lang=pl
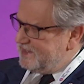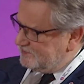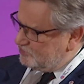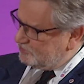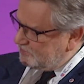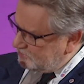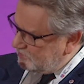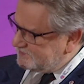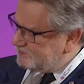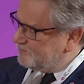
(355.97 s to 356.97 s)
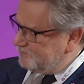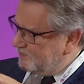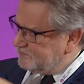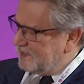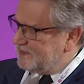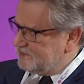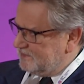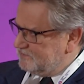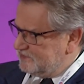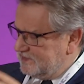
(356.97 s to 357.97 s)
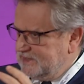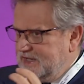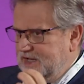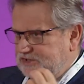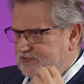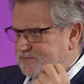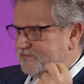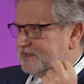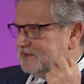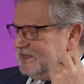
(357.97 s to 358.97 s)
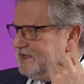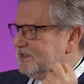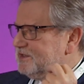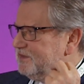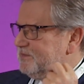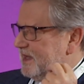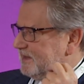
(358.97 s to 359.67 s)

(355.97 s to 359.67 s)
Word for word: zresztą to non-stop powtarzam, że to jest pewien inny wymiar,